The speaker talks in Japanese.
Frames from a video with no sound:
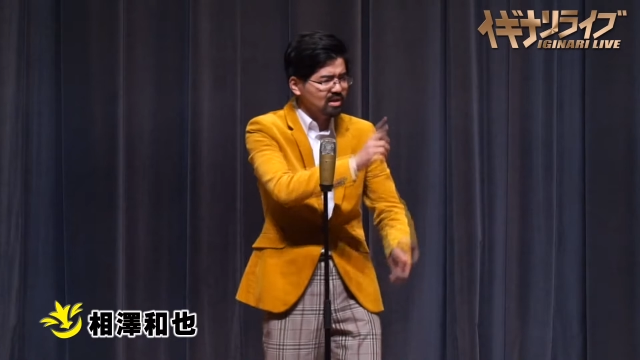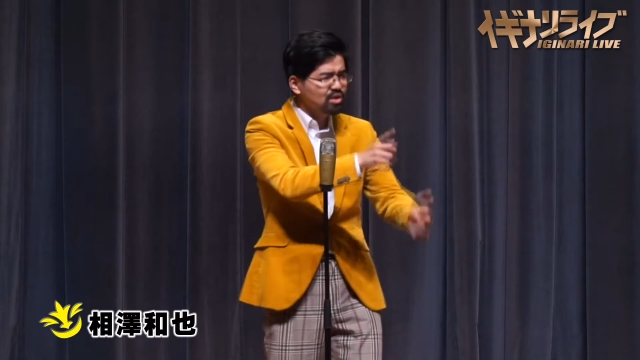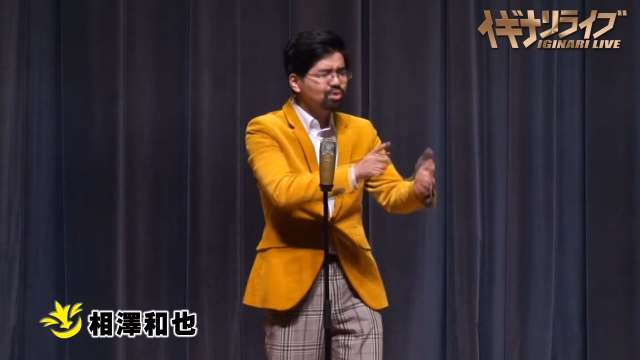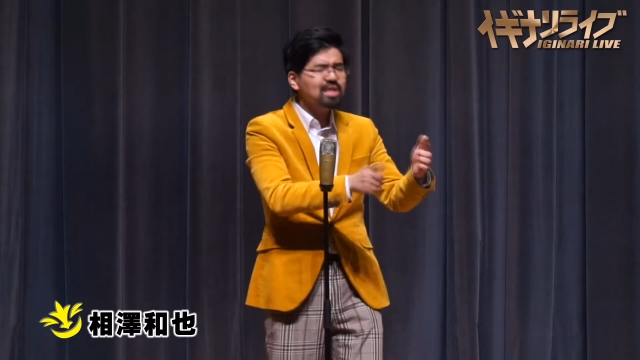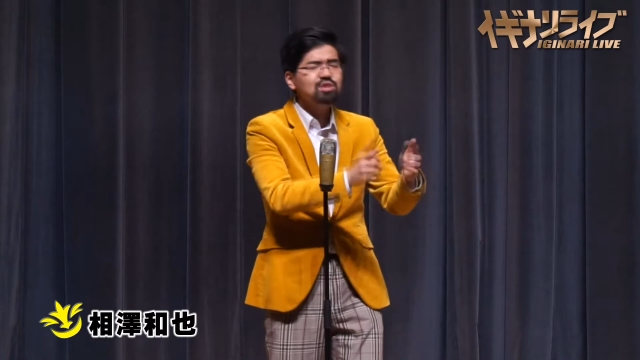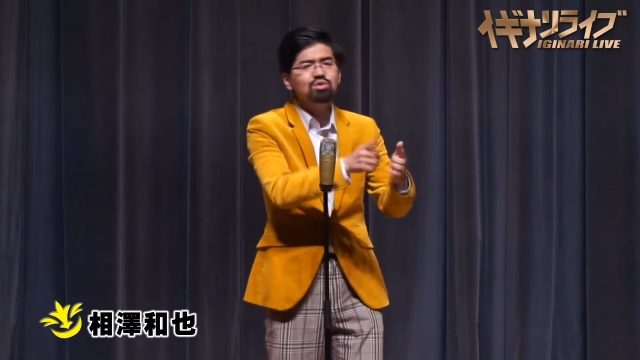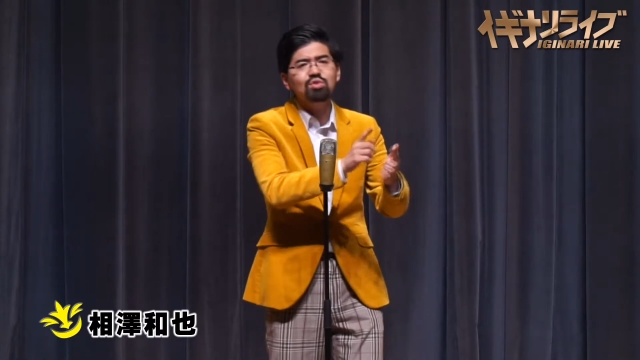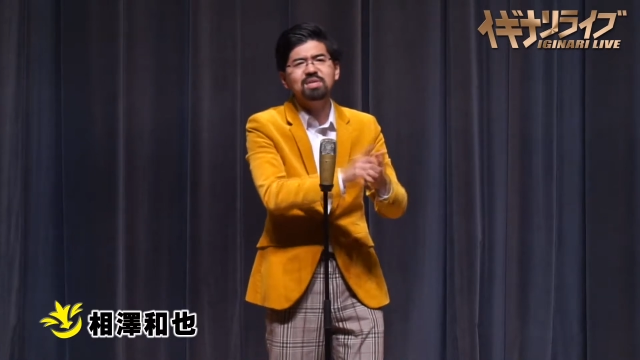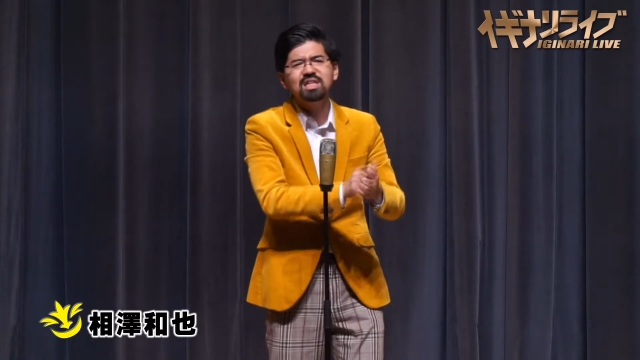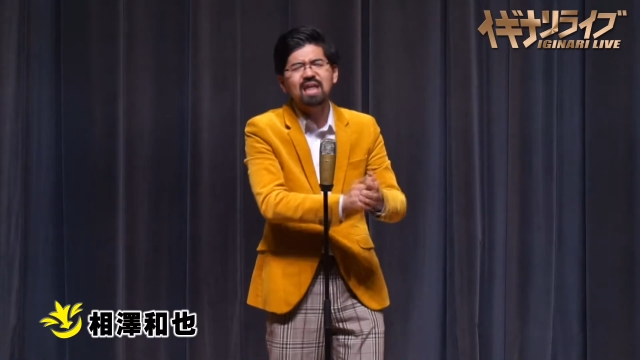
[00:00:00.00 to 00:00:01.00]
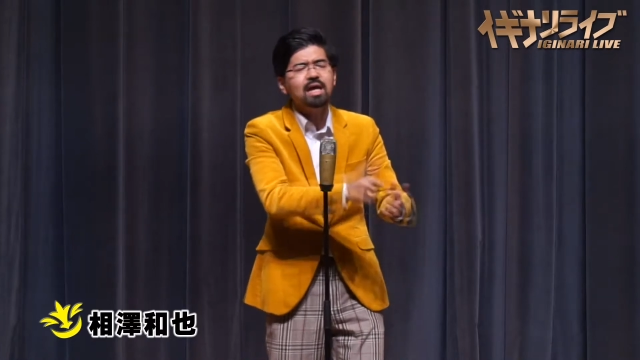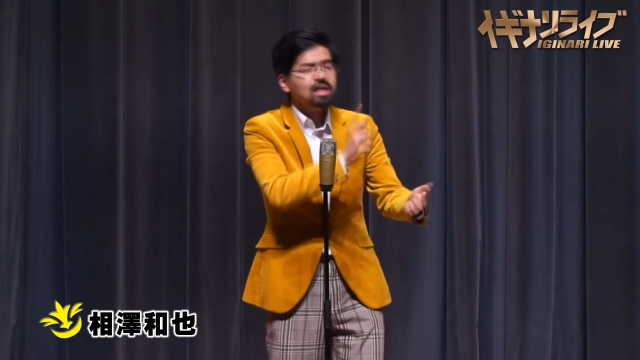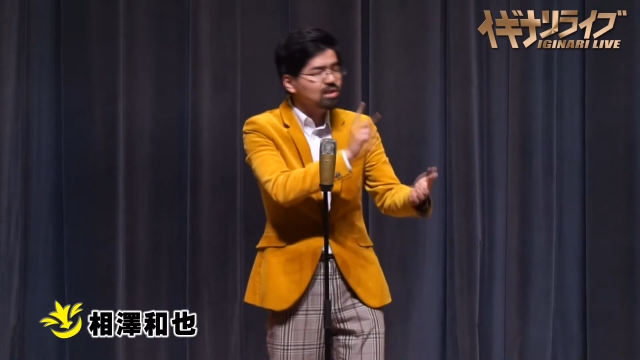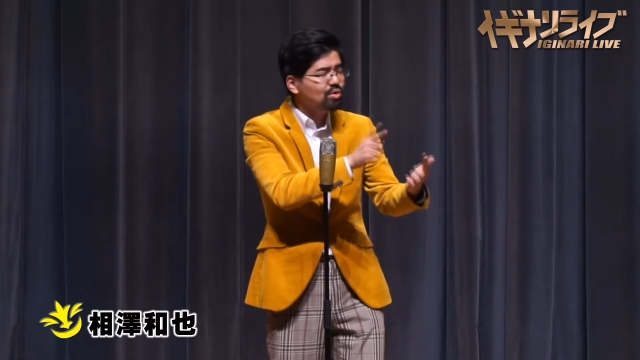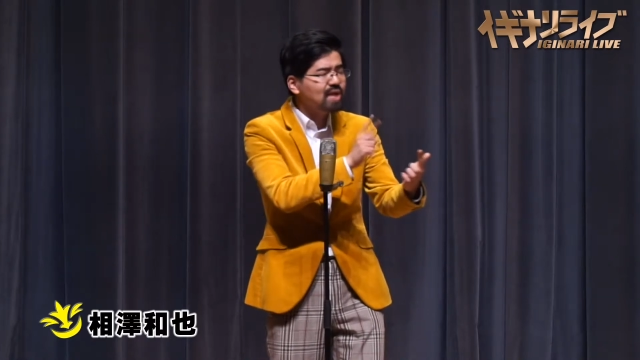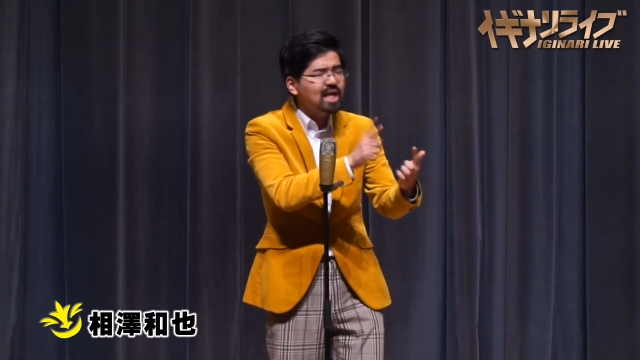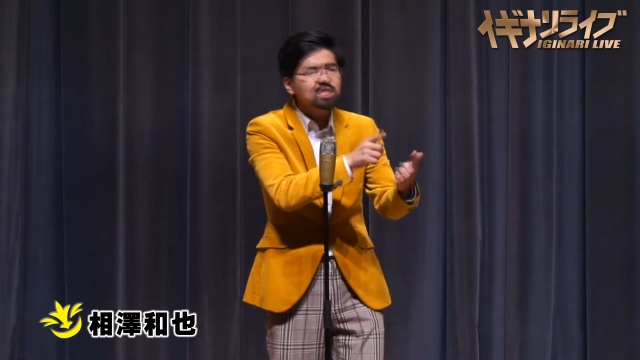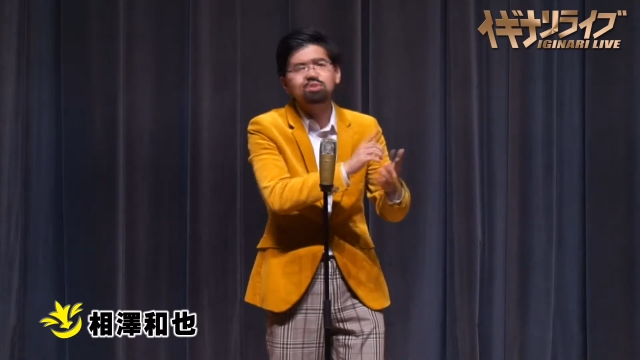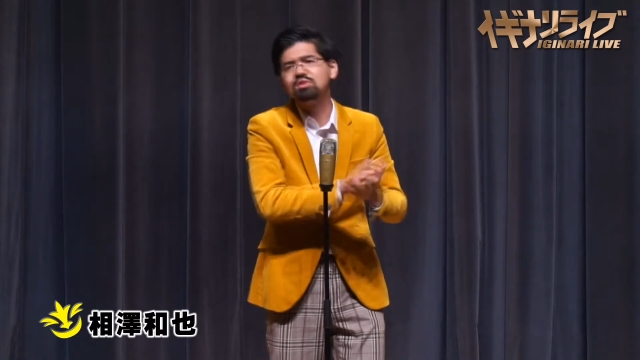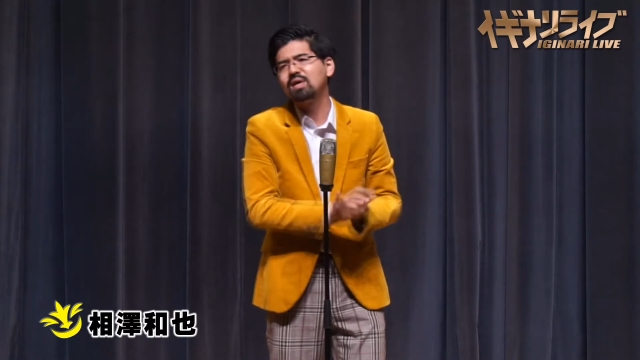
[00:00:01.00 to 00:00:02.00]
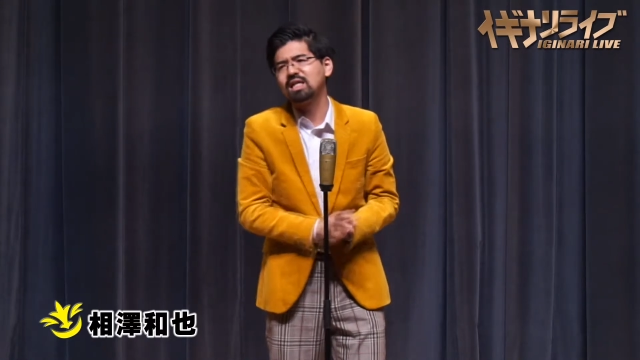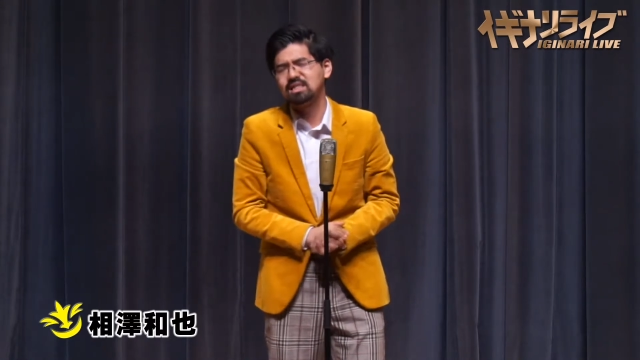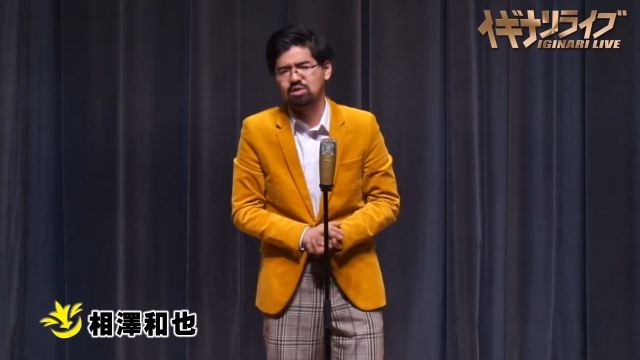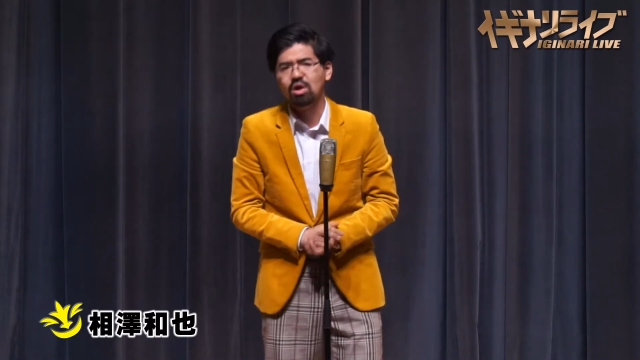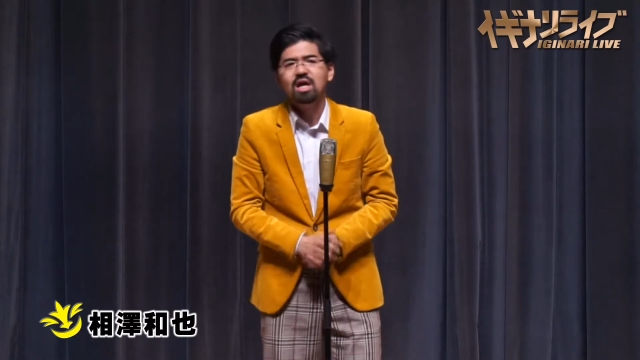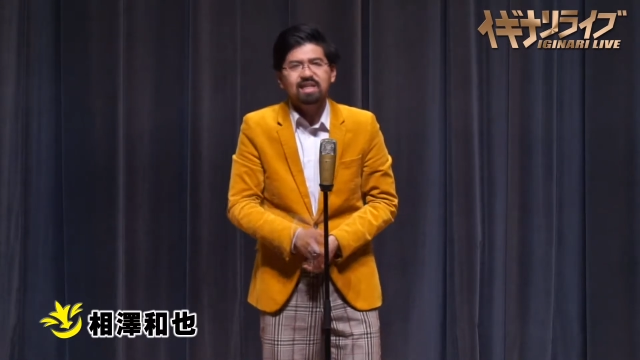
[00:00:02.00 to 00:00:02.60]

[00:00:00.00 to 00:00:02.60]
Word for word: いろんな人と飲み行っていろんな話をするわけなんですよ。